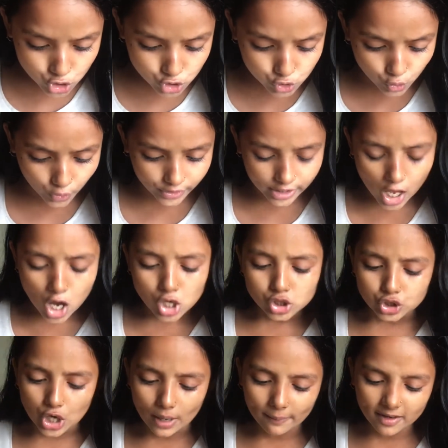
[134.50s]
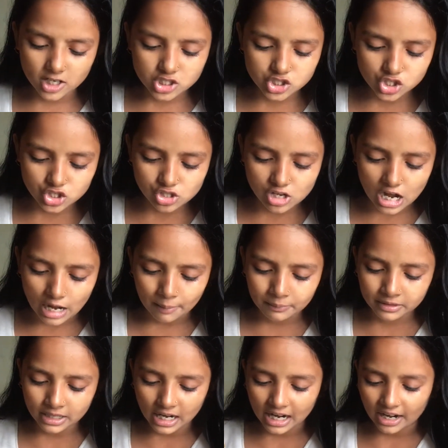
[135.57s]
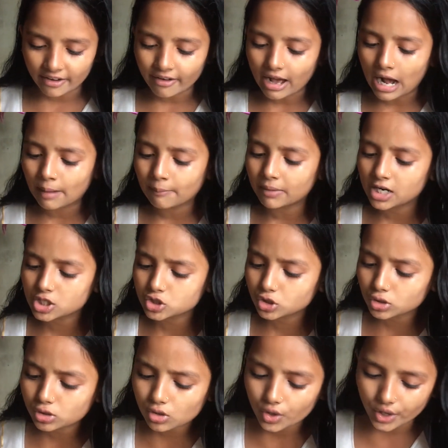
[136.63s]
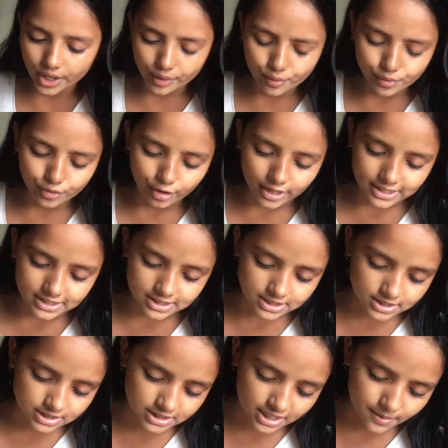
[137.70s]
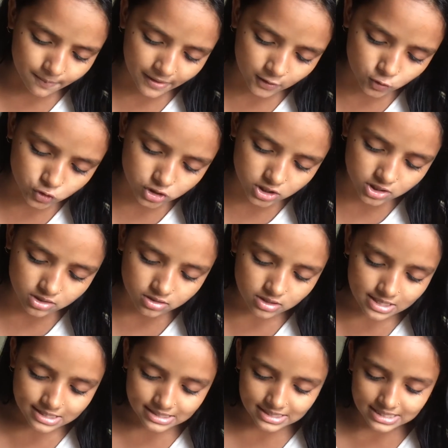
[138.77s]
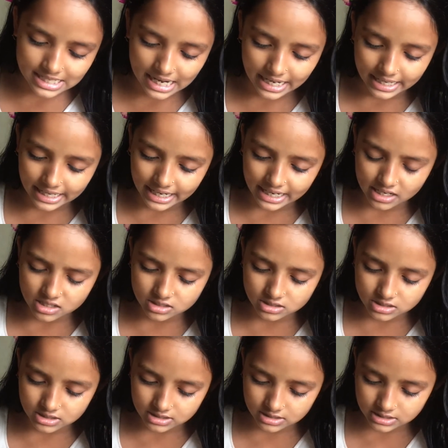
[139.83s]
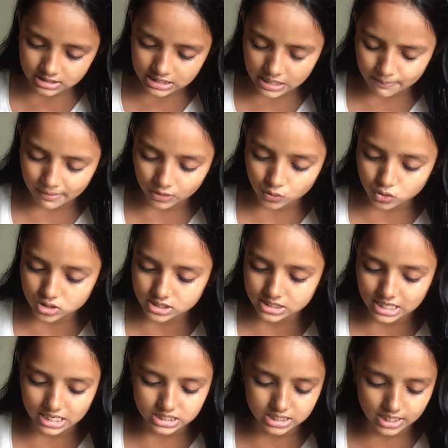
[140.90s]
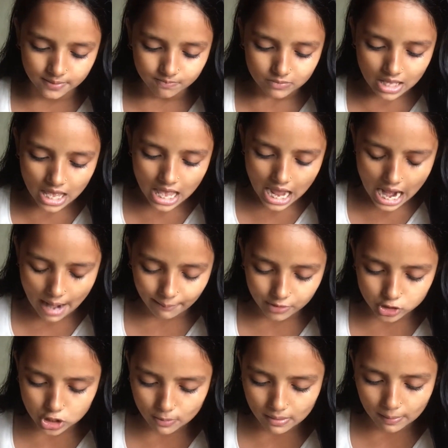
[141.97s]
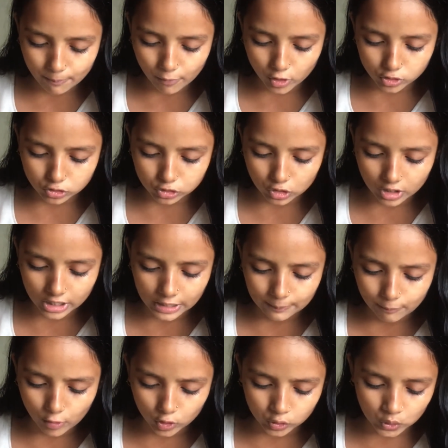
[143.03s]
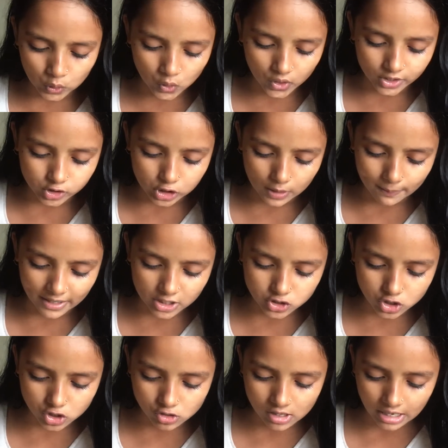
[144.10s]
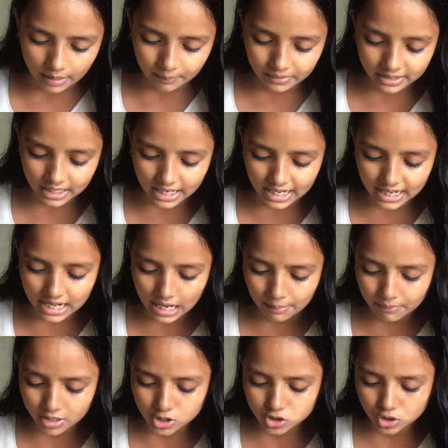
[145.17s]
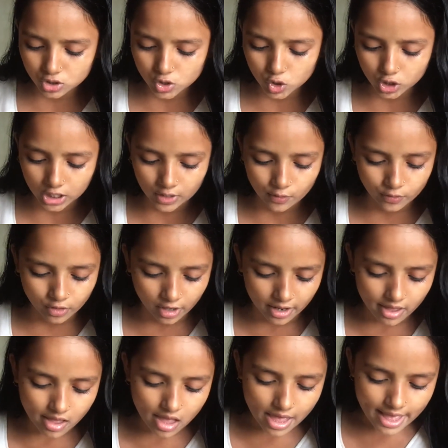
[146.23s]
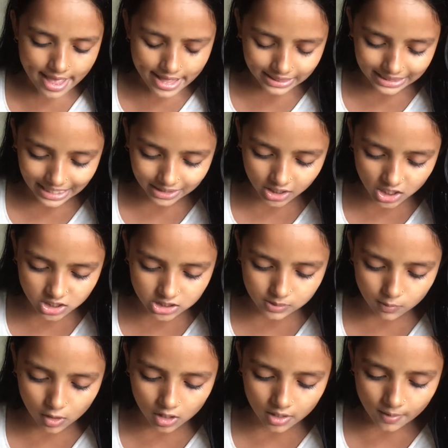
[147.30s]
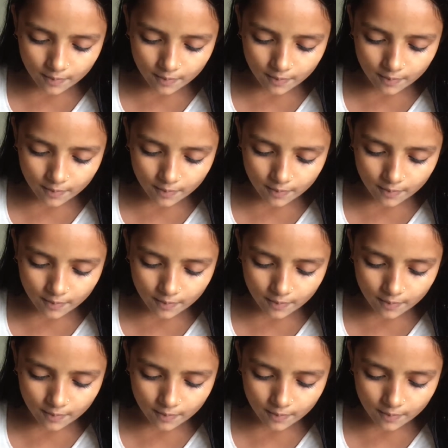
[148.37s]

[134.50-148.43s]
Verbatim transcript: সই সবার জন্য আমি আর আমার জন্য কেউ নয় যে মানুষই যায় আর যে মানুষই আসে আমি সবার পথ তলের পথ হই সবার জন্য আমি আর আমার জন্য কেউ নয় তাদের জীবন